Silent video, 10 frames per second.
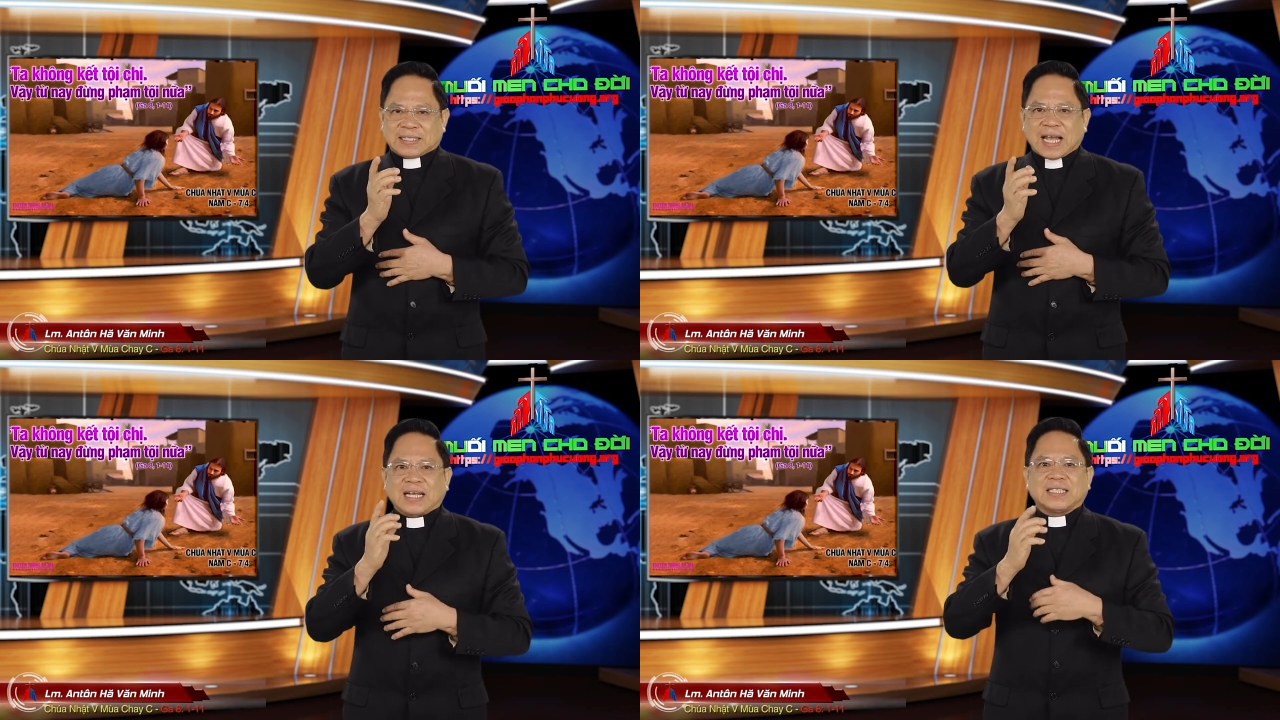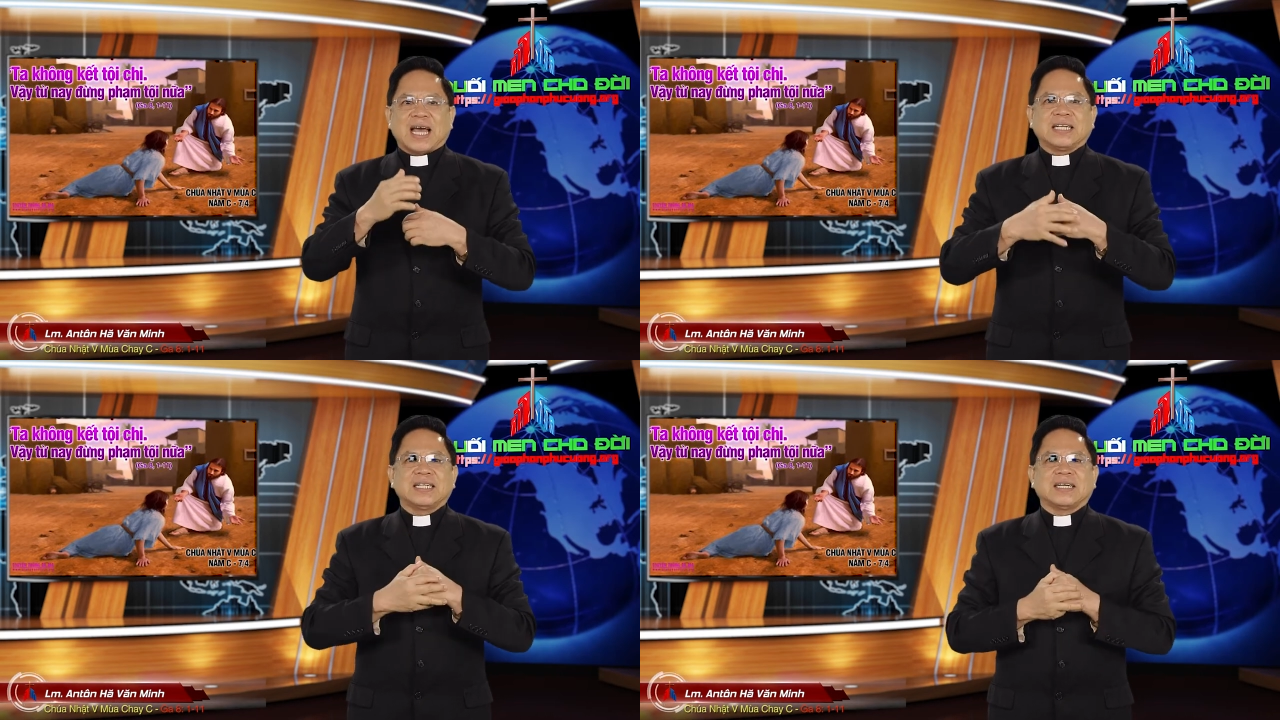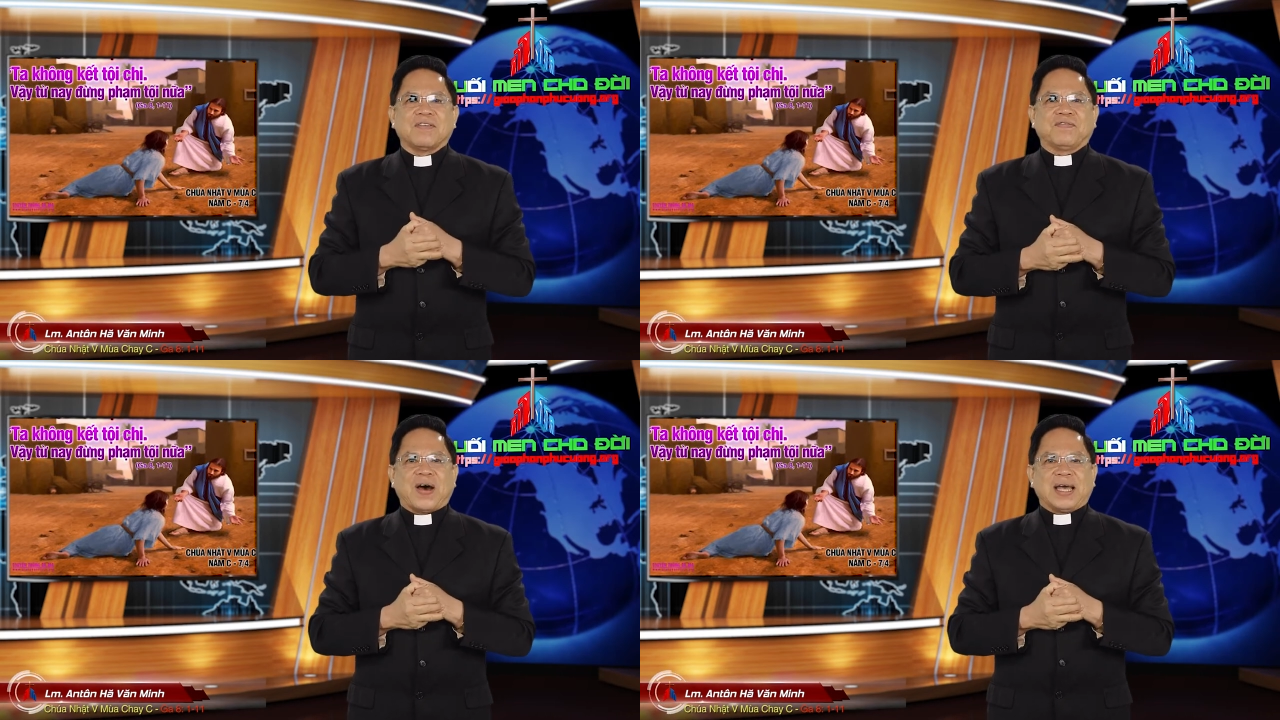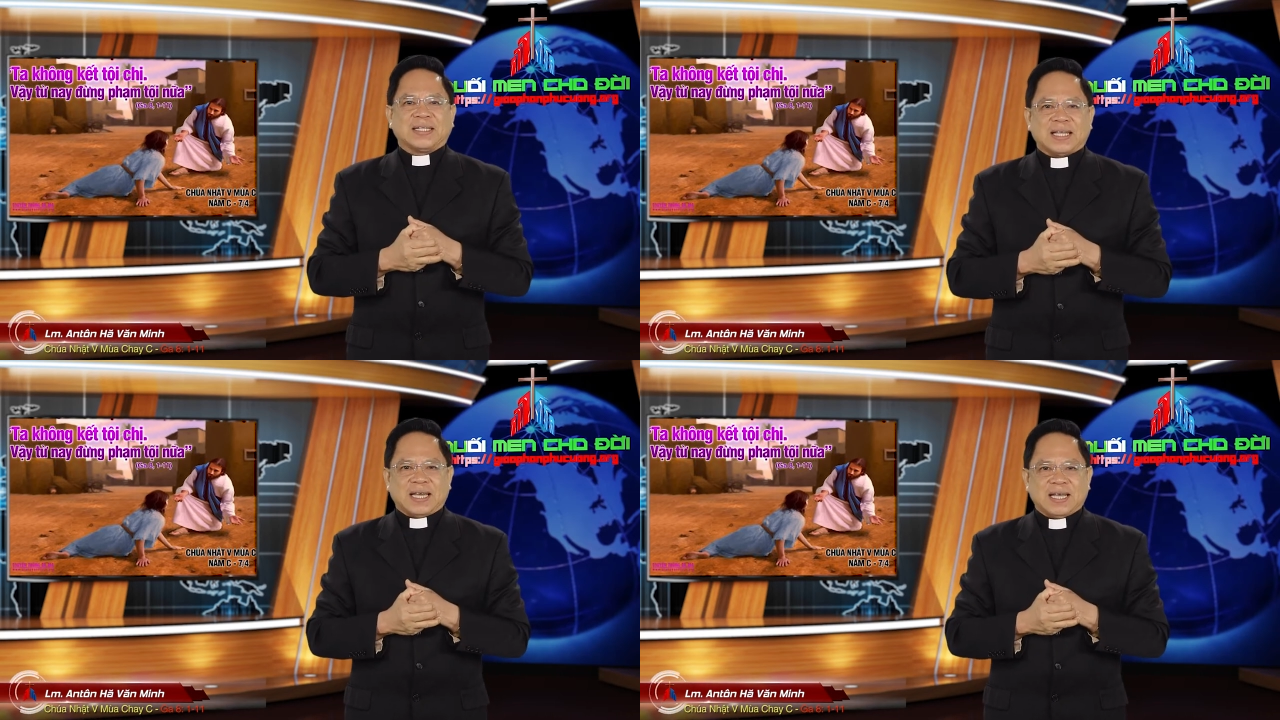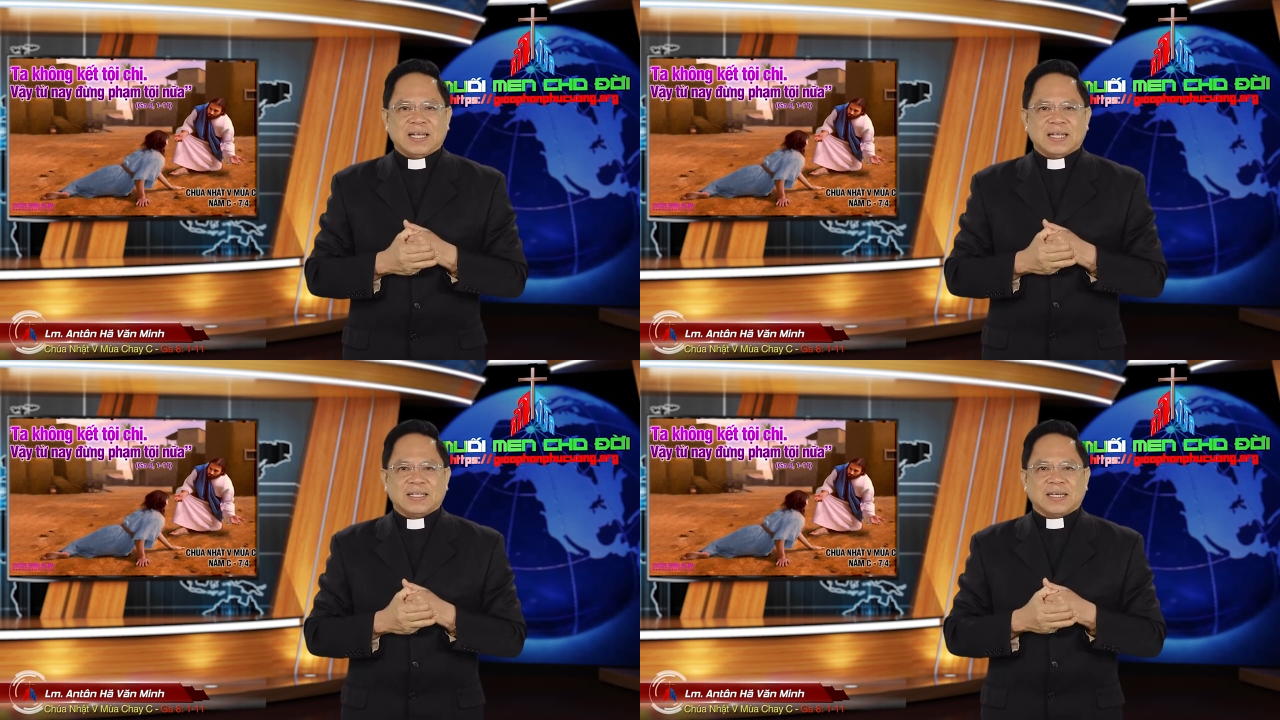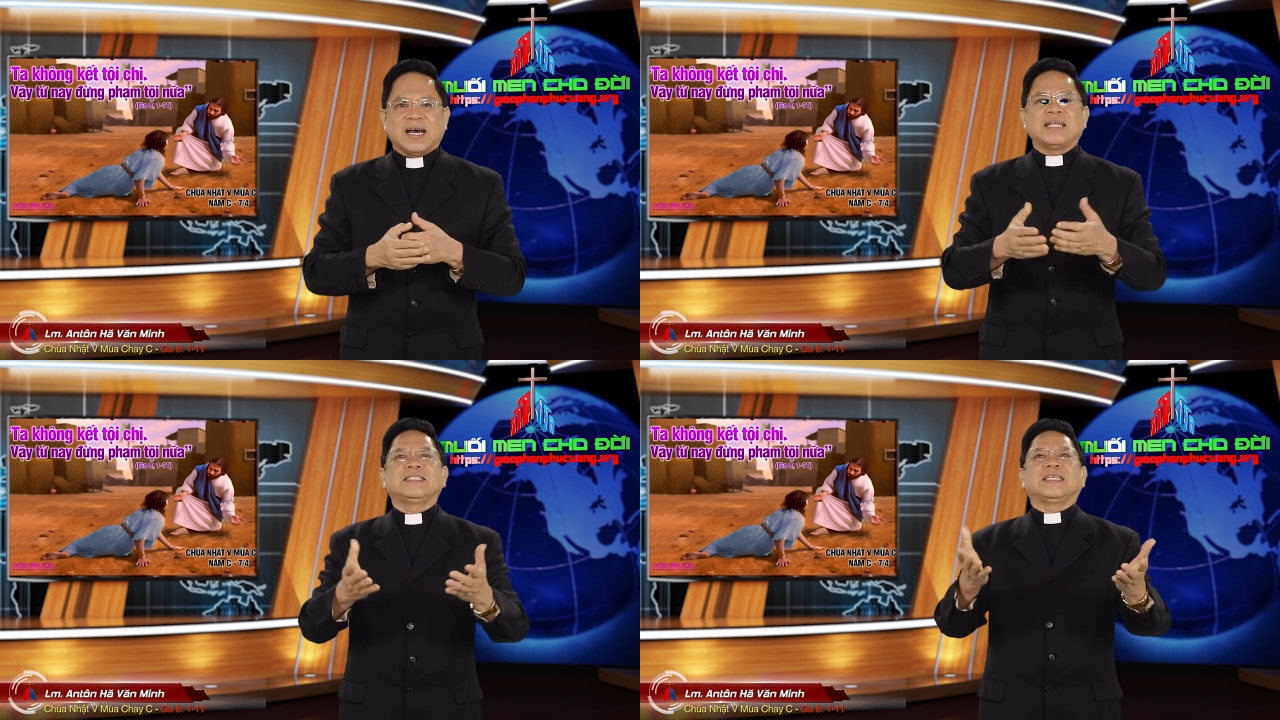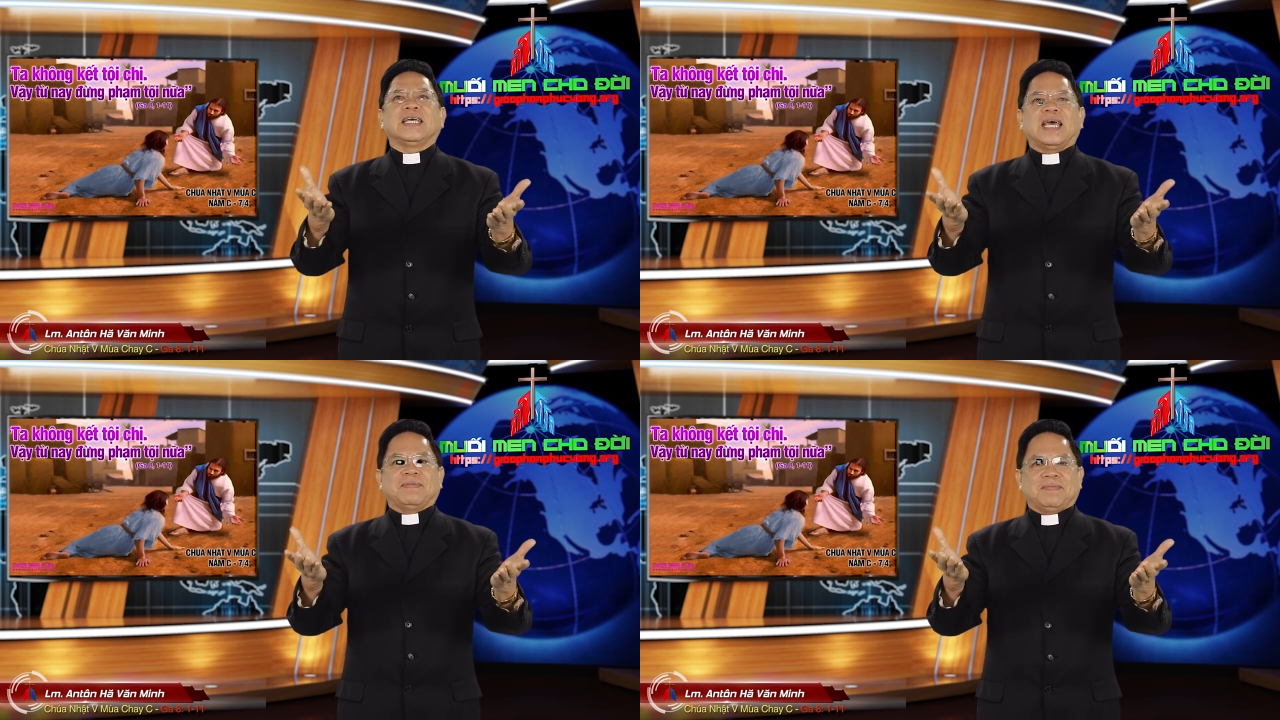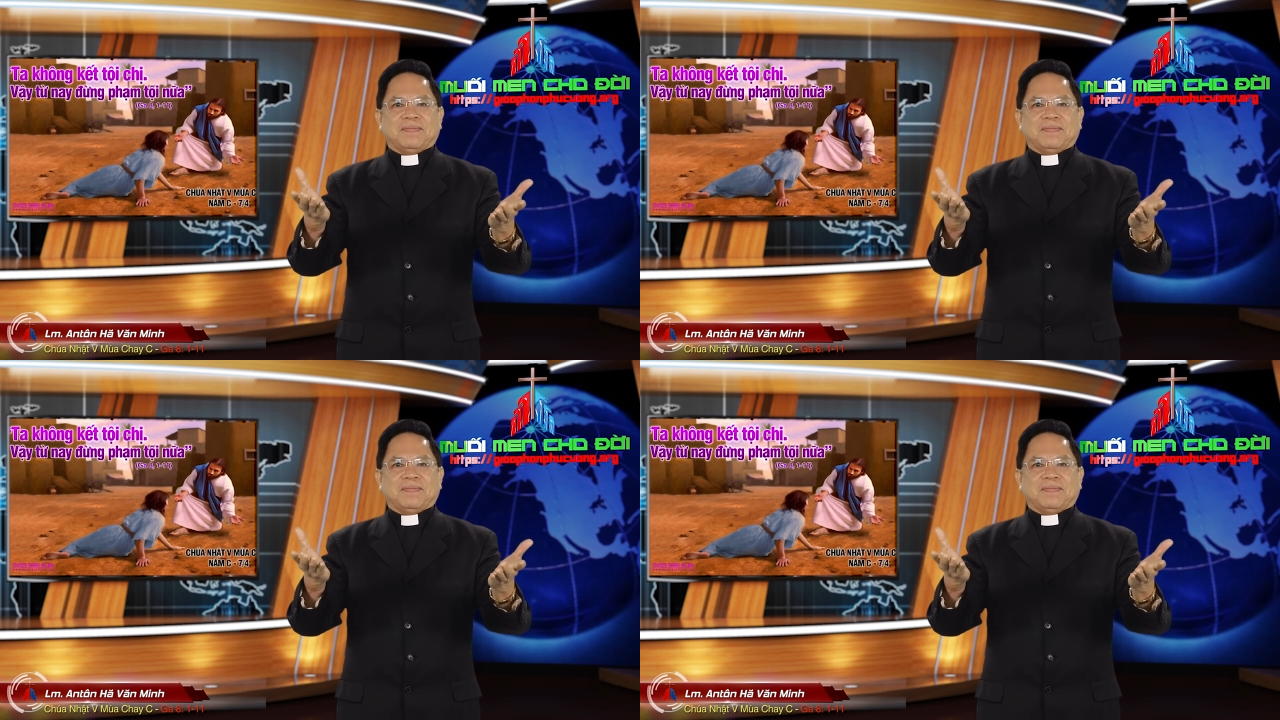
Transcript: chắc chắn không phải thế thưa anh chị em